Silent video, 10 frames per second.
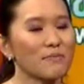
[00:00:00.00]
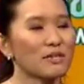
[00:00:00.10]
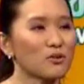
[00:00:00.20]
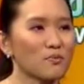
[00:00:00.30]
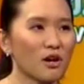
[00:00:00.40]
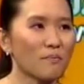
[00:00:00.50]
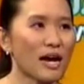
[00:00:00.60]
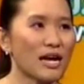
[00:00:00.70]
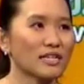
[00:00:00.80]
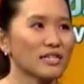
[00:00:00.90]
หนีไปสูบนอก
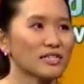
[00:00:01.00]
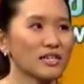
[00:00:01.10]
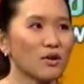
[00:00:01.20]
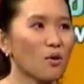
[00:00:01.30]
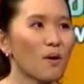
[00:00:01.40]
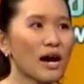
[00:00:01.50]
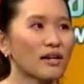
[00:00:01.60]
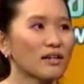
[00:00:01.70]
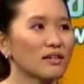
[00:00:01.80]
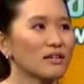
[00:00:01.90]
บ้านแต่จริงแล้วควั
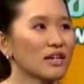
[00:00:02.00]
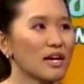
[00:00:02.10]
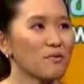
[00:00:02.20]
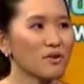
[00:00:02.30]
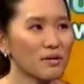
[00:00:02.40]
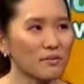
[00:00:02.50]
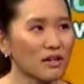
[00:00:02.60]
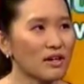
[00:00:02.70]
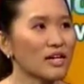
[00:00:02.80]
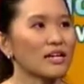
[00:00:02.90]
นหรืออะไรพวกนี้มั
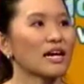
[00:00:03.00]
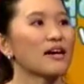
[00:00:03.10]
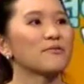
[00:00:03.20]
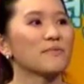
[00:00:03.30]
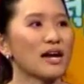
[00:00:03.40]
นก็ยังเข้า